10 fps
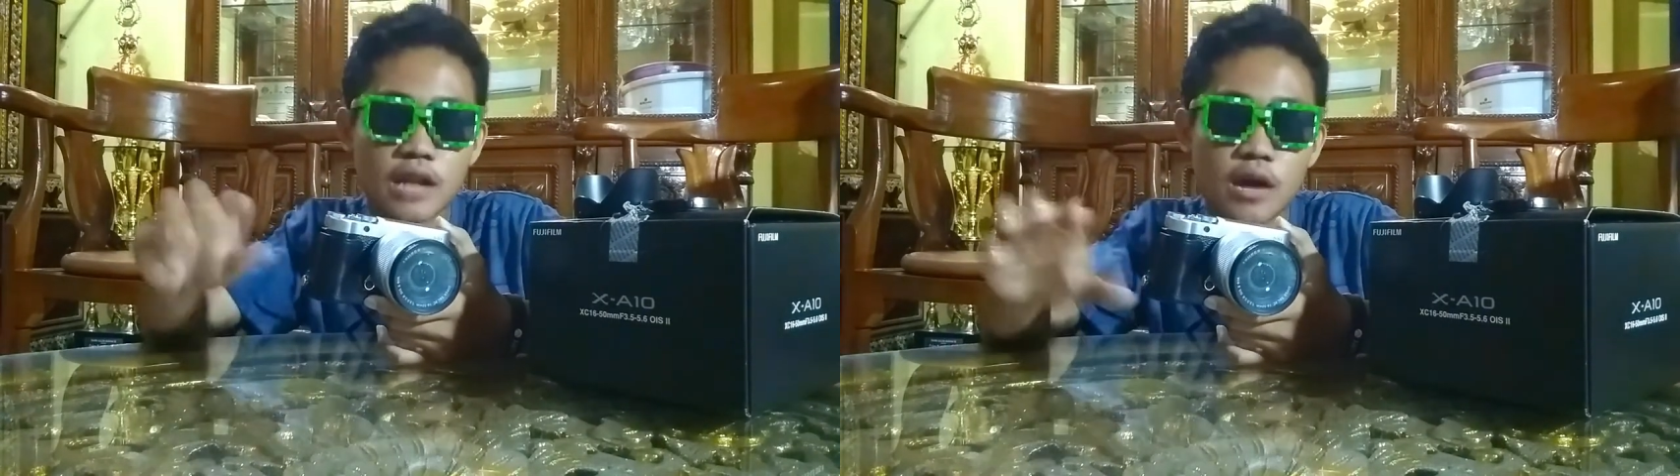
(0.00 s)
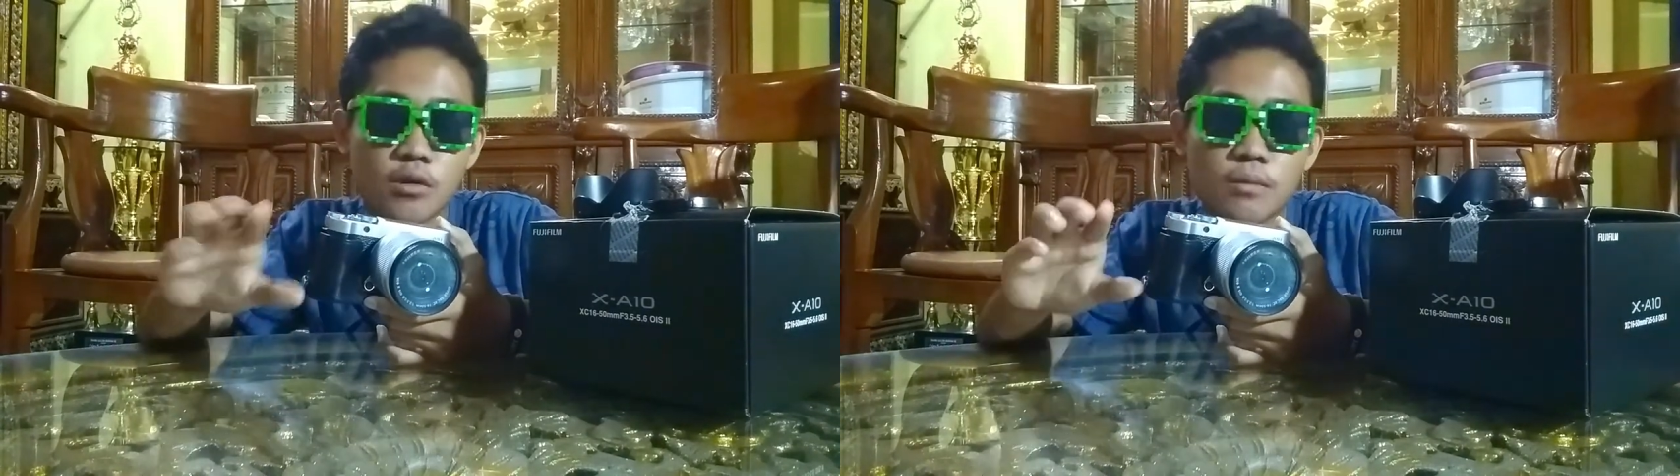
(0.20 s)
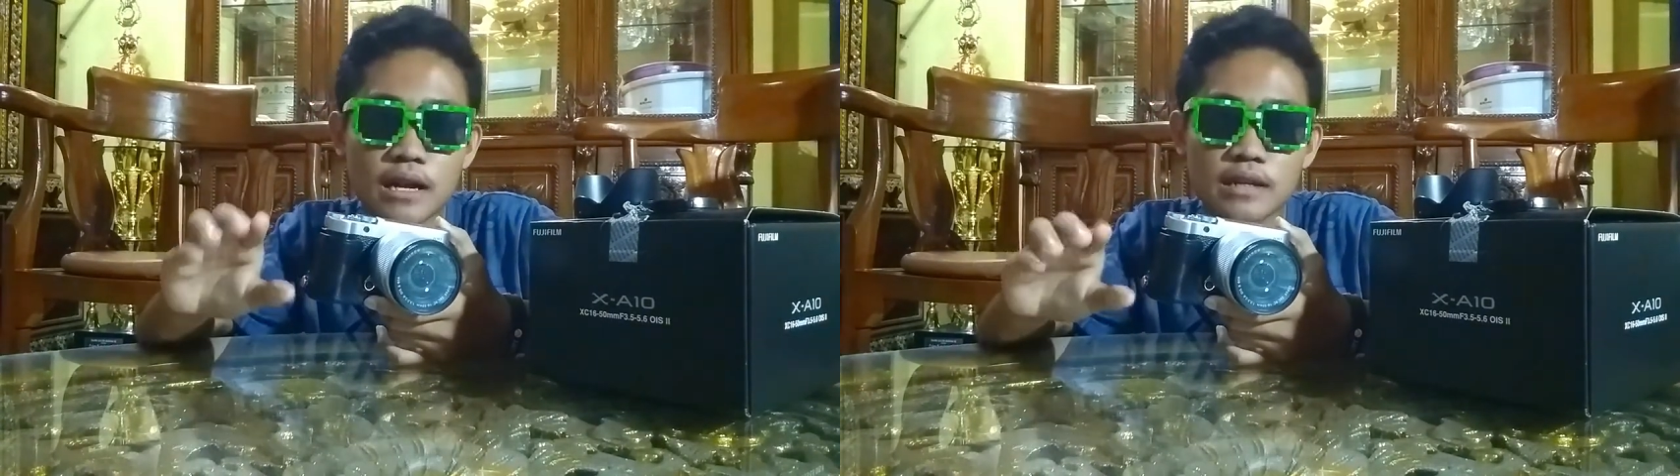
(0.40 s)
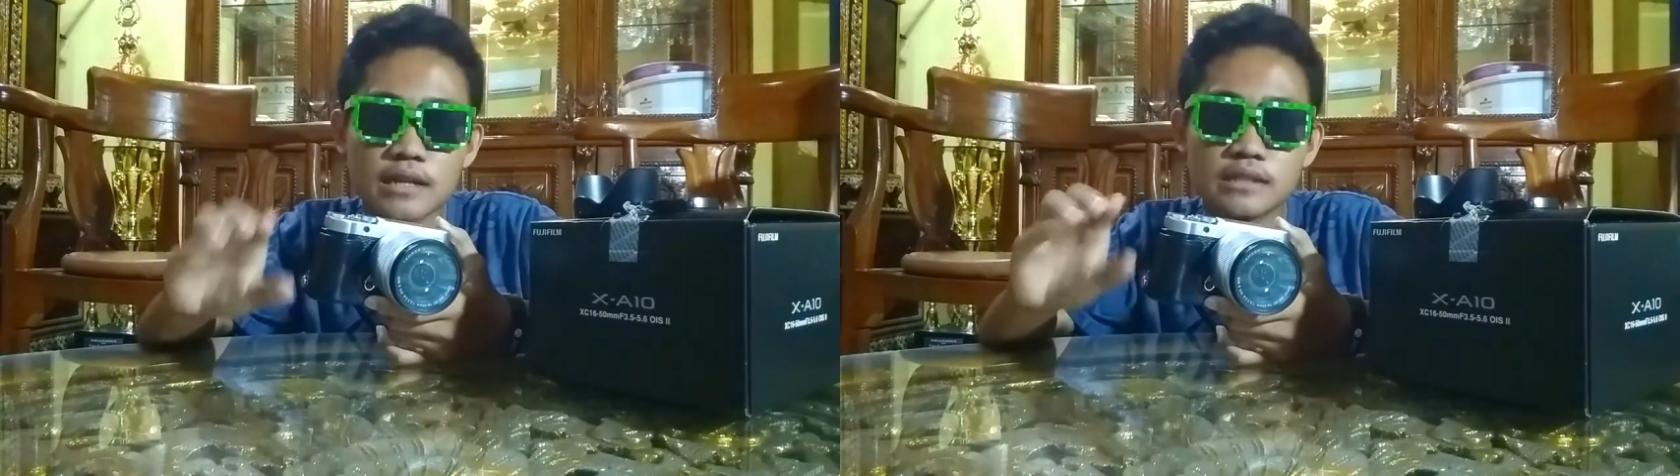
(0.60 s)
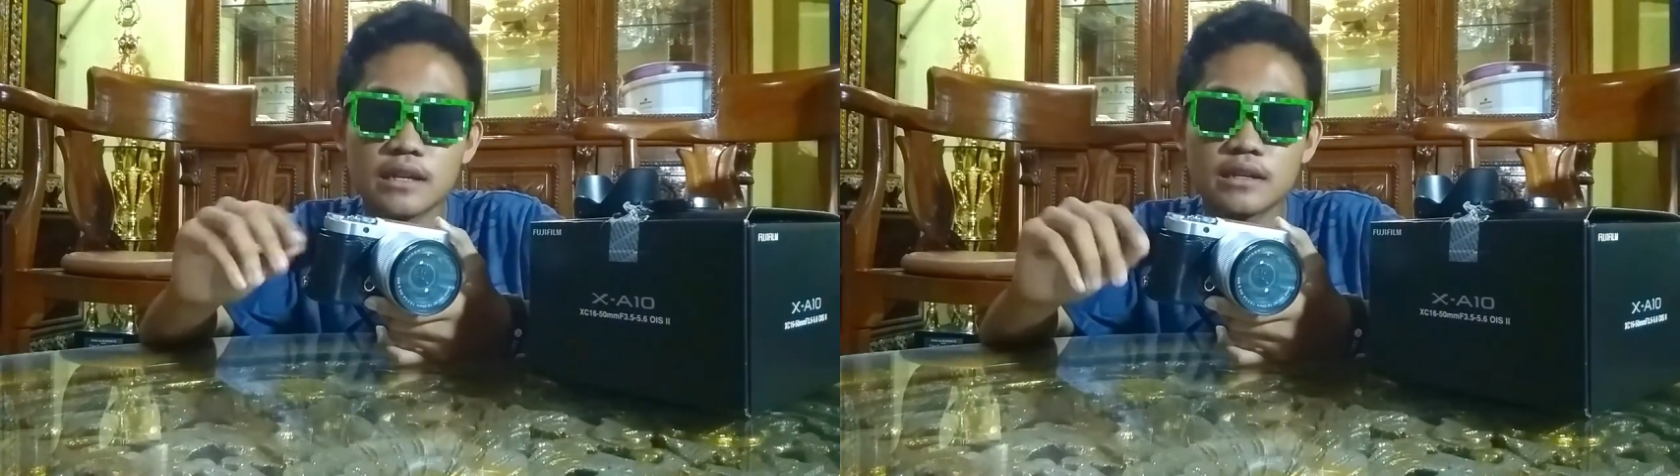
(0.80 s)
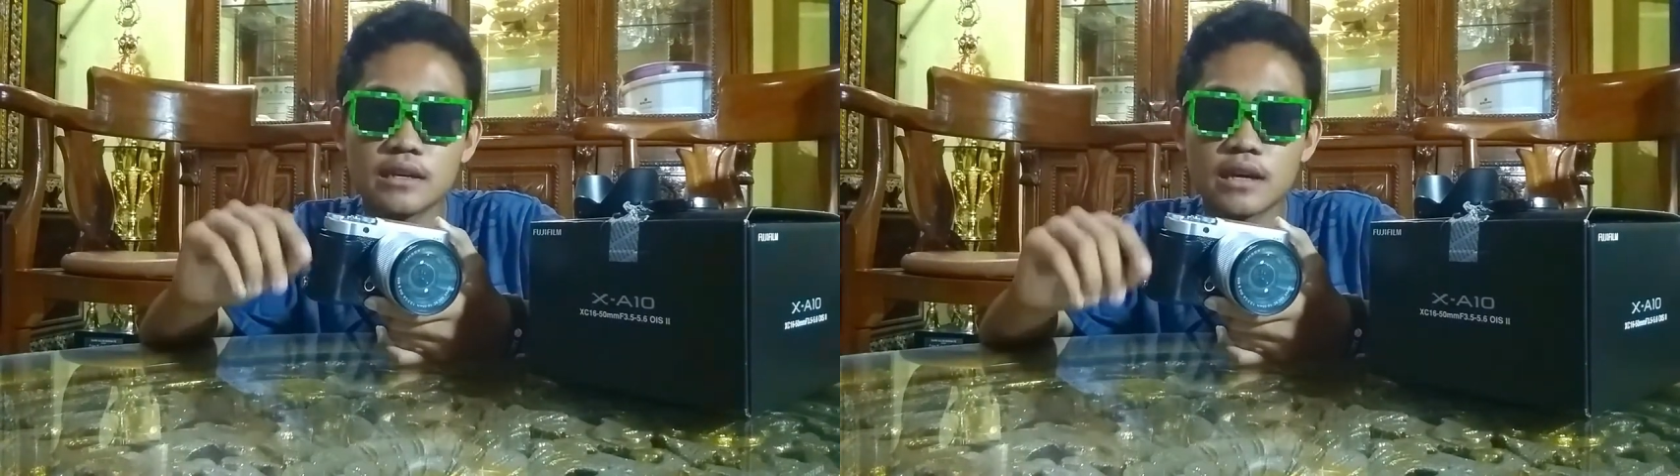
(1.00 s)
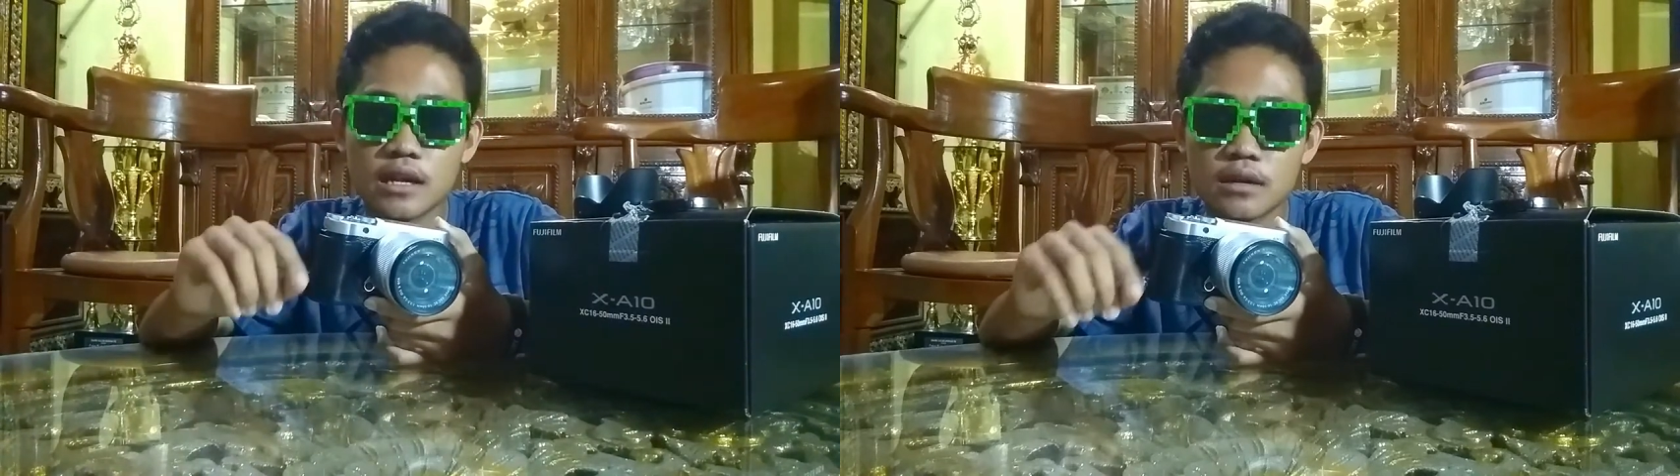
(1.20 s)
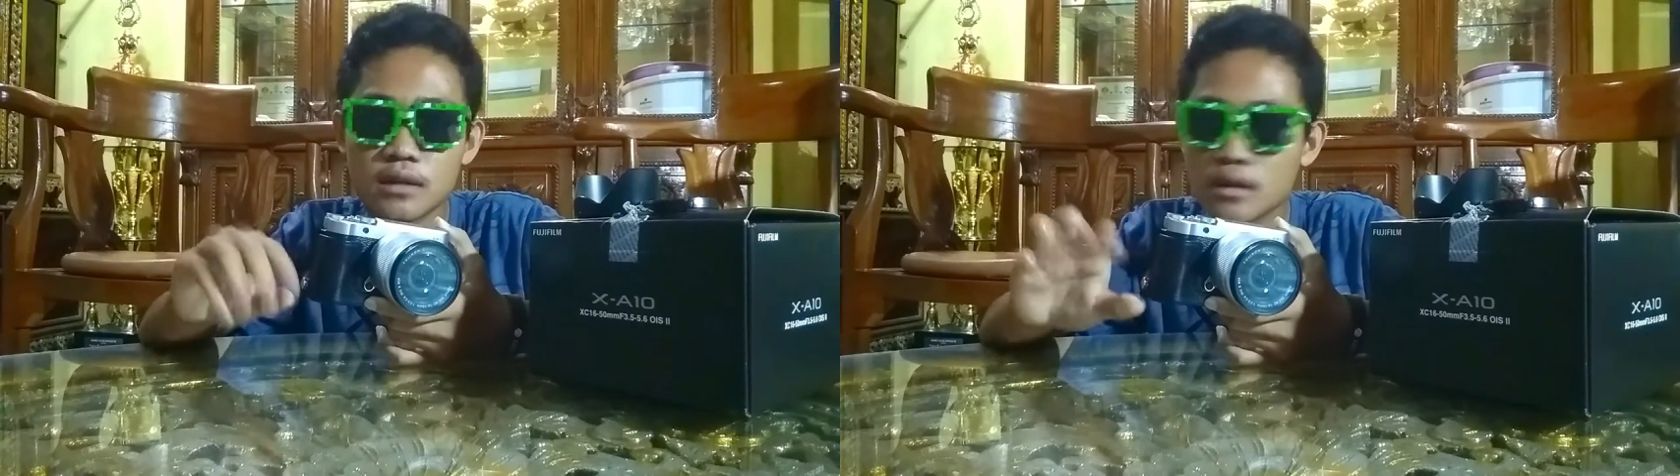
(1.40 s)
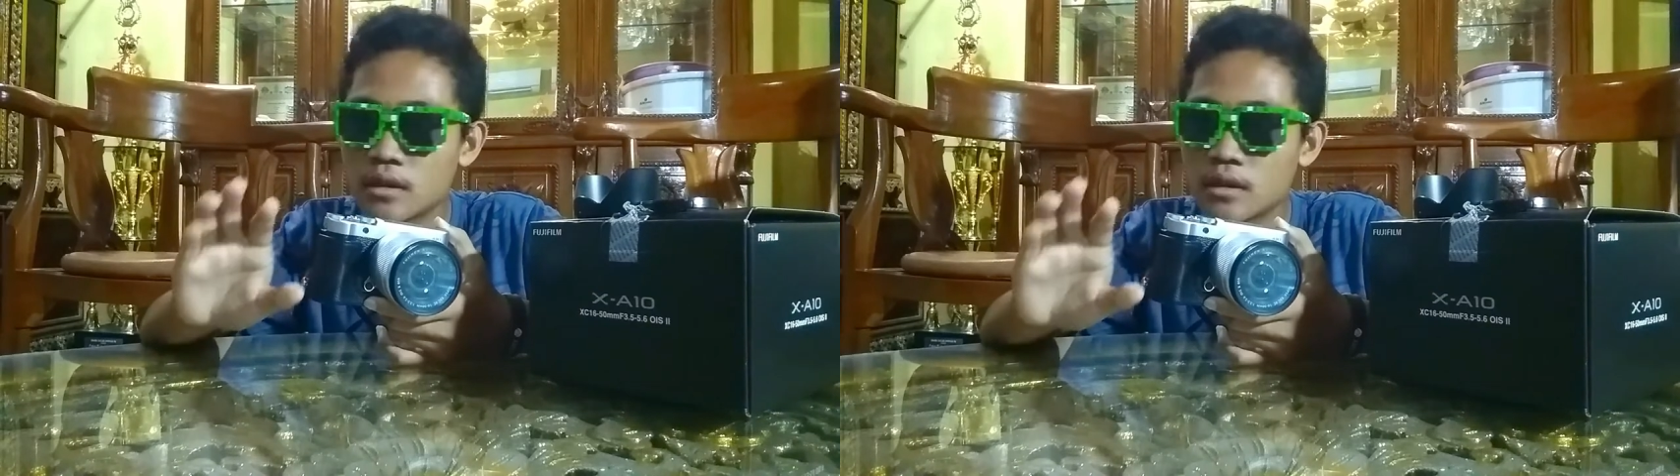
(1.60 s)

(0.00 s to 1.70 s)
nah gue bakalan kasih lihat ke kalian